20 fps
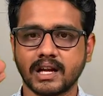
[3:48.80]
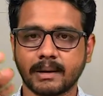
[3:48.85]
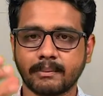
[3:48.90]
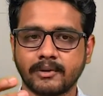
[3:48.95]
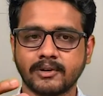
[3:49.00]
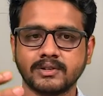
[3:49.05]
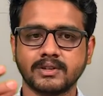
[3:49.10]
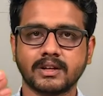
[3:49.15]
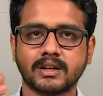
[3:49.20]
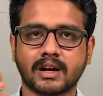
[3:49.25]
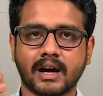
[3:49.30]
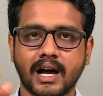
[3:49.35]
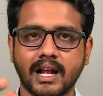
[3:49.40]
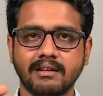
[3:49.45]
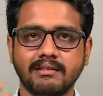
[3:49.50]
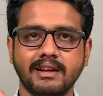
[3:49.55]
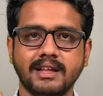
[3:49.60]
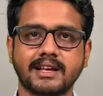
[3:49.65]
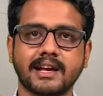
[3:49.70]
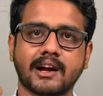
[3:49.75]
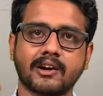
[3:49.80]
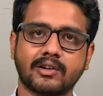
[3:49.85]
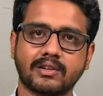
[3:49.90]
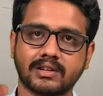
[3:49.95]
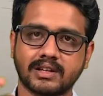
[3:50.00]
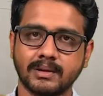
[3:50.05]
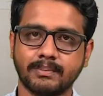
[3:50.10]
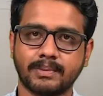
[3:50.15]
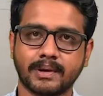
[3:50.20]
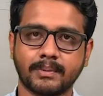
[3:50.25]
நம்ம வந்து கால் வலிக்காக ஒரு
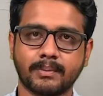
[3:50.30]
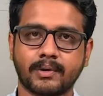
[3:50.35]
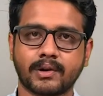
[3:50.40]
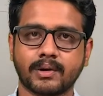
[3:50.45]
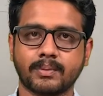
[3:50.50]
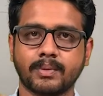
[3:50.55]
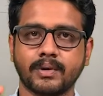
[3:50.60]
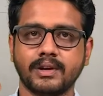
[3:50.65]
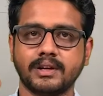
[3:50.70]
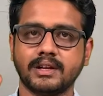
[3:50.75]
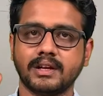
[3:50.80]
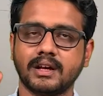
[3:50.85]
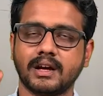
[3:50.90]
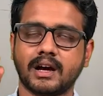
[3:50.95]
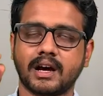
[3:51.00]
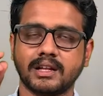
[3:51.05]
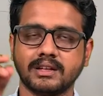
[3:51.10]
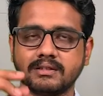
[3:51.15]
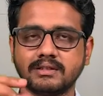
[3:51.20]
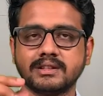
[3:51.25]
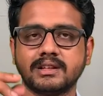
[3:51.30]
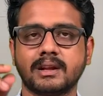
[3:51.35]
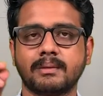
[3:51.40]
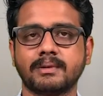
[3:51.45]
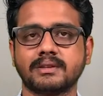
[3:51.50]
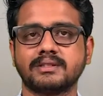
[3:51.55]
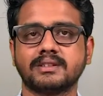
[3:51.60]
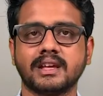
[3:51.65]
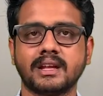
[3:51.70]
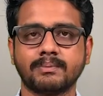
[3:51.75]
ஸ்லிப்பர் போட போயிட்டு அது வந்து
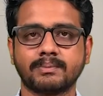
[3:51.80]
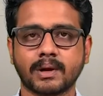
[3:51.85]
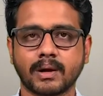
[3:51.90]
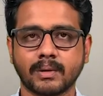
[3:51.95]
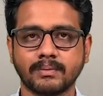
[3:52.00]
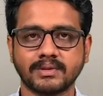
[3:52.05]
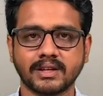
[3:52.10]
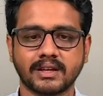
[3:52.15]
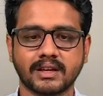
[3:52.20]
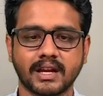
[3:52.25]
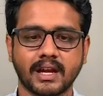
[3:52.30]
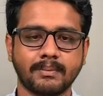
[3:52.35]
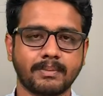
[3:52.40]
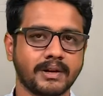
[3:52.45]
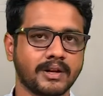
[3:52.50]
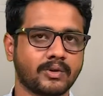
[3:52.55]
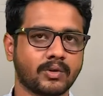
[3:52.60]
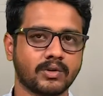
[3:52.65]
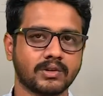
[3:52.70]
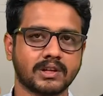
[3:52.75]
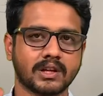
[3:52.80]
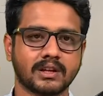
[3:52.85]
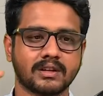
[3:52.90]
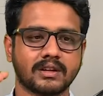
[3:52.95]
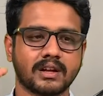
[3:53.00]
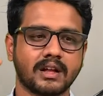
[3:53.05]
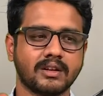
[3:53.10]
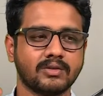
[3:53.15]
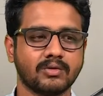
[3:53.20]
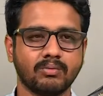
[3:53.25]
நமக்கு ஸ்கின் ப்ராப்ளம்ஸை கிரியேட் பண்ணி
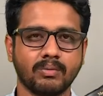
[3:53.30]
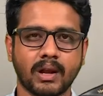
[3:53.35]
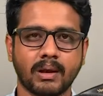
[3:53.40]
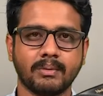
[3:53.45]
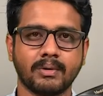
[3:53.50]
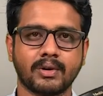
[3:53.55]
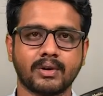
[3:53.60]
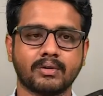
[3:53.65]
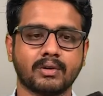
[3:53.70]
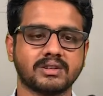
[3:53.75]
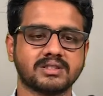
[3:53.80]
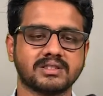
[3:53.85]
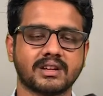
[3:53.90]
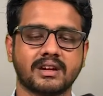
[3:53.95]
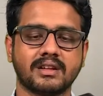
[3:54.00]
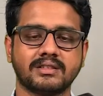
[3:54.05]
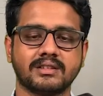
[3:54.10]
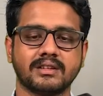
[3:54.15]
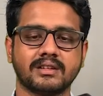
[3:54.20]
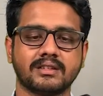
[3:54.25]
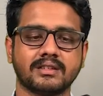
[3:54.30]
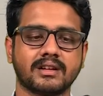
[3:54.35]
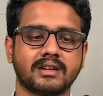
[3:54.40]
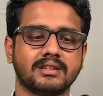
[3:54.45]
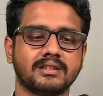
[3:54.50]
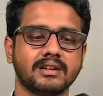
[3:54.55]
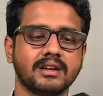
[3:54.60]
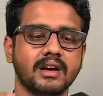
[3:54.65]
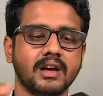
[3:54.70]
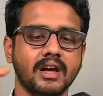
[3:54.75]
கொடுத்ததுனா அது உண்மையிலுமே ஒரு ஒஸ்டான திங் தான்
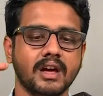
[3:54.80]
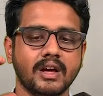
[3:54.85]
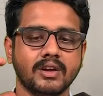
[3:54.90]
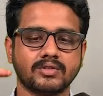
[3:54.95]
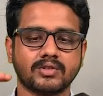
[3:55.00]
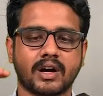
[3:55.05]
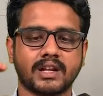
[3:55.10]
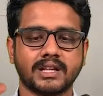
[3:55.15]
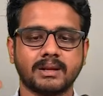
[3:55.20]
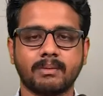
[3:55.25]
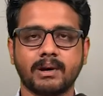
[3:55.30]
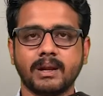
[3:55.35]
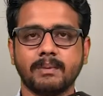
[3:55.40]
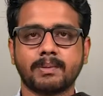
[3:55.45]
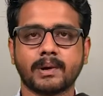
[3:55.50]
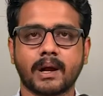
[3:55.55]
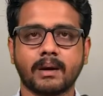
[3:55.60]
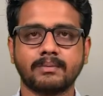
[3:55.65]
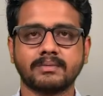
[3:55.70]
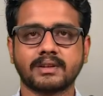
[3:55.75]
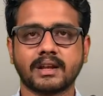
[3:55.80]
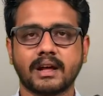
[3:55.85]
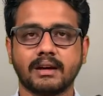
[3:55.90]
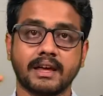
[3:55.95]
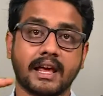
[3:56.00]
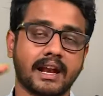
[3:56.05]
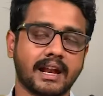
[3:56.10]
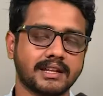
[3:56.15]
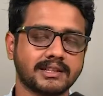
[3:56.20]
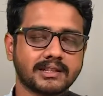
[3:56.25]
அது ஸோ அந்த மாதிரி ப்ராப்ளம்ஸ்லாம்
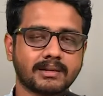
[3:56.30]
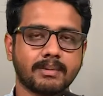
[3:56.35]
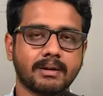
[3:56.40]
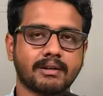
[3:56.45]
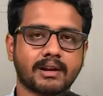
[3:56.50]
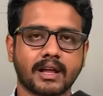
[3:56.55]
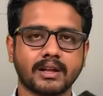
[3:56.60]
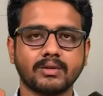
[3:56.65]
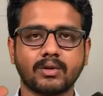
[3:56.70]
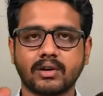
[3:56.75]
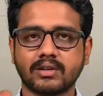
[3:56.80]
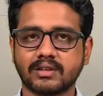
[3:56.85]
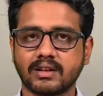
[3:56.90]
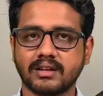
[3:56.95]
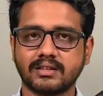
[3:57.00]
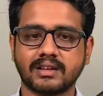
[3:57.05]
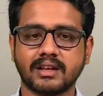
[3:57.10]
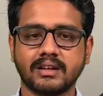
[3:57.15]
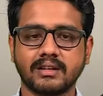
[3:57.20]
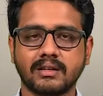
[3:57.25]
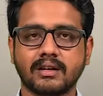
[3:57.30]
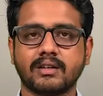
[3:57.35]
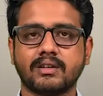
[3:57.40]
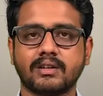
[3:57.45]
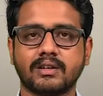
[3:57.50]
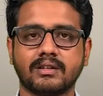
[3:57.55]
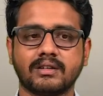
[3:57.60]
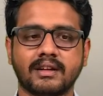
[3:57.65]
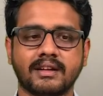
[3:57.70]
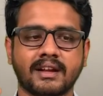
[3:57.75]
எல்லாத்துக்குமே வராது ஒரு சில ஸ்கின்
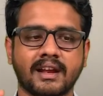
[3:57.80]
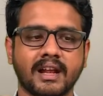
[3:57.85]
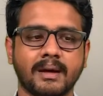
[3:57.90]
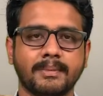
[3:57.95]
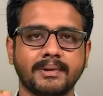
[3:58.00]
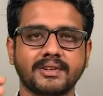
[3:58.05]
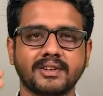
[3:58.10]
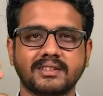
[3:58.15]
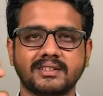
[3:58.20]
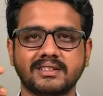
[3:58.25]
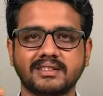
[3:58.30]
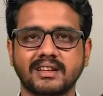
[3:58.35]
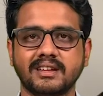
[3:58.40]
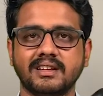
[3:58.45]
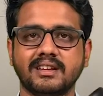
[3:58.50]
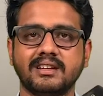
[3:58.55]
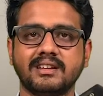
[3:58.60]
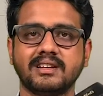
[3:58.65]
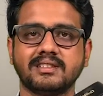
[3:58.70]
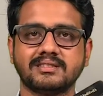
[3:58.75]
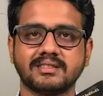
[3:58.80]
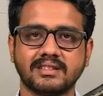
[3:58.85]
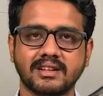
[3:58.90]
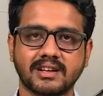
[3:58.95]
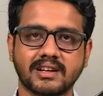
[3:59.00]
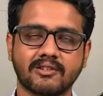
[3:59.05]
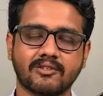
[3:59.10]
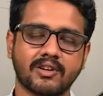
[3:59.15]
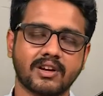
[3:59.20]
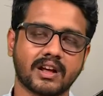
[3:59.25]
நிறைய பேருக்கு அந்த ஸ்கின் இரிட்டேஷன்
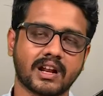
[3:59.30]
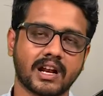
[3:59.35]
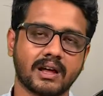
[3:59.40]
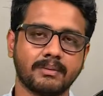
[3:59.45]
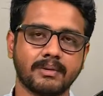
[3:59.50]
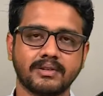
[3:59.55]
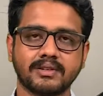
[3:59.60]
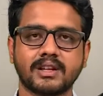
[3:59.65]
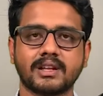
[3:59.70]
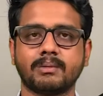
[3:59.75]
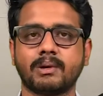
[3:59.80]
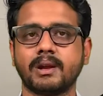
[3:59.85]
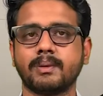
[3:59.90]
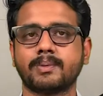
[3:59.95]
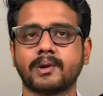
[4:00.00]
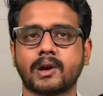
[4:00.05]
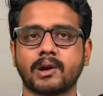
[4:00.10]
இருக்கவங்களுக்கு எல்லாமே வந்து அந்த மாதிரி